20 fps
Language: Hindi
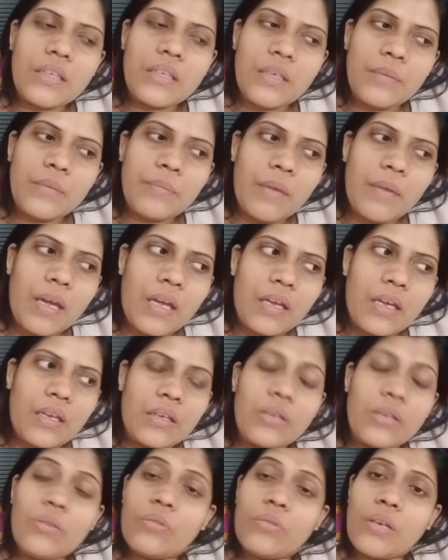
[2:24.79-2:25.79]
कि मैं
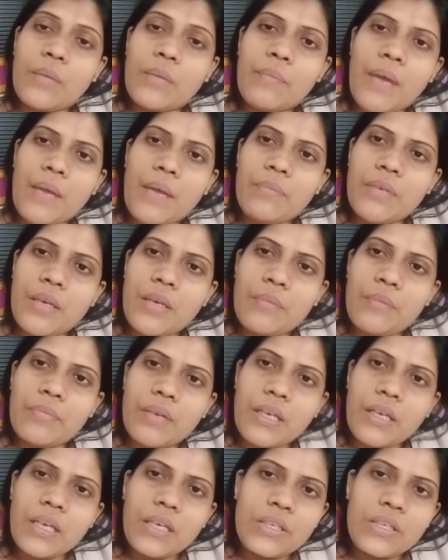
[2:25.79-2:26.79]
क्यों ना मैं भी
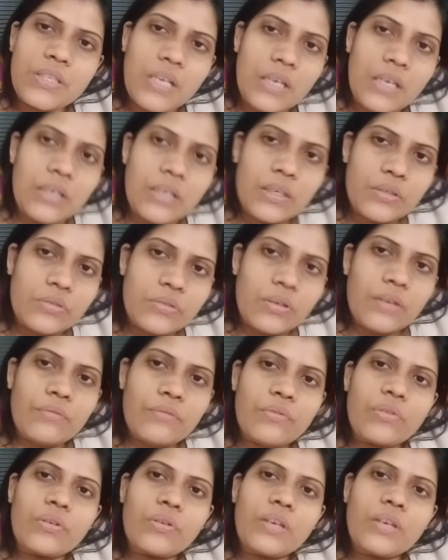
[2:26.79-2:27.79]
अपना एक चैनल जो है
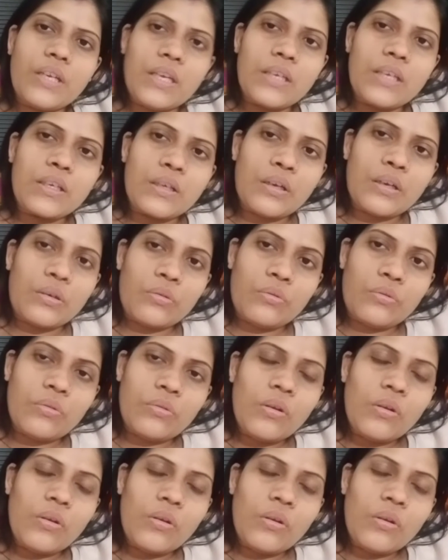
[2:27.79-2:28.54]
वो क्रिएट करूँ